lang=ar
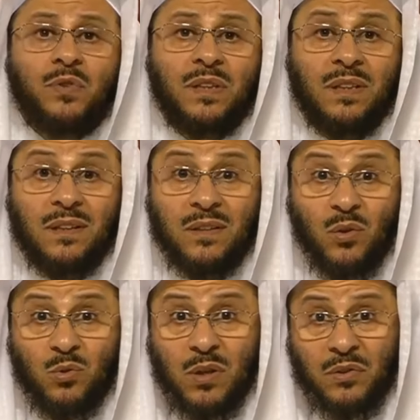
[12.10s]
فيك
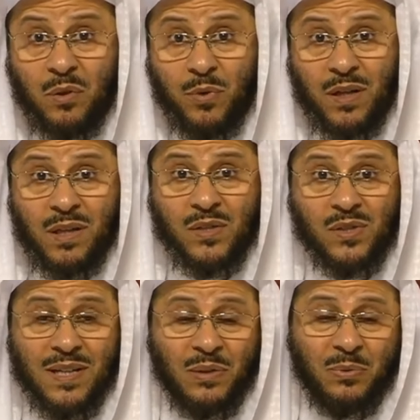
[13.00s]
يقول النبي عليه
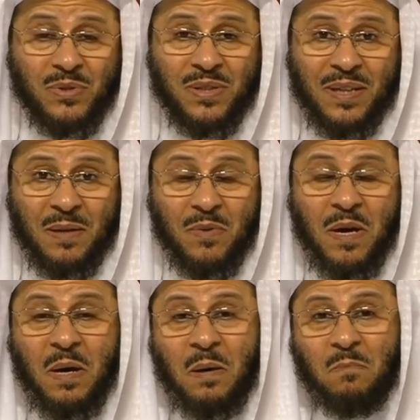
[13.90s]
الصلاة والسلام
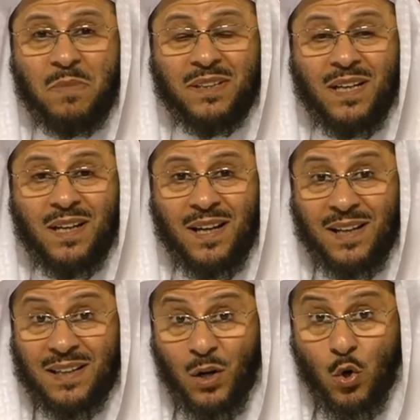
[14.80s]
من دل
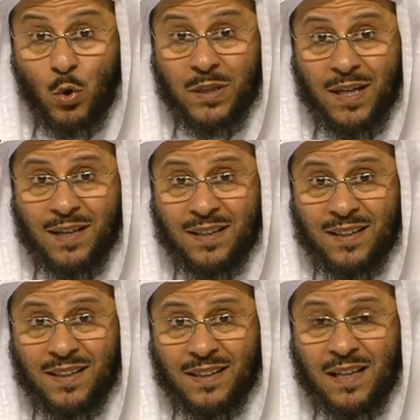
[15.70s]
على هدى
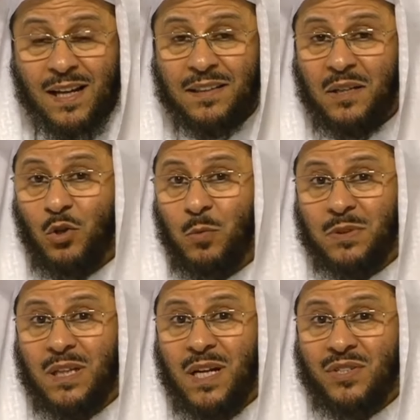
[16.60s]
كان له
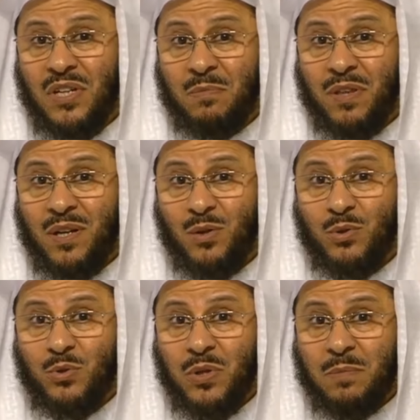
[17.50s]
من الأجر مثل
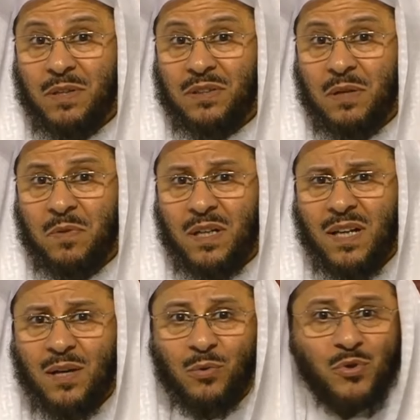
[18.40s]
أجور من تبع
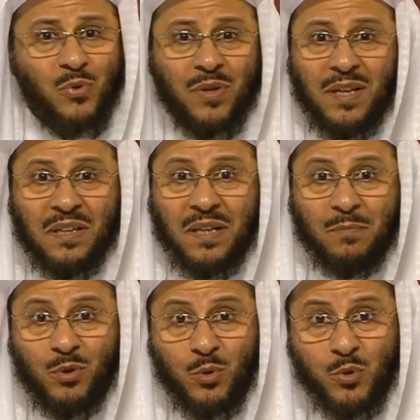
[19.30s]
لا ينقص ذلك
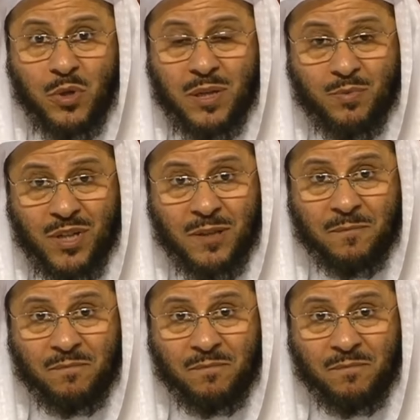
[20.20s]
من أجورهم شيء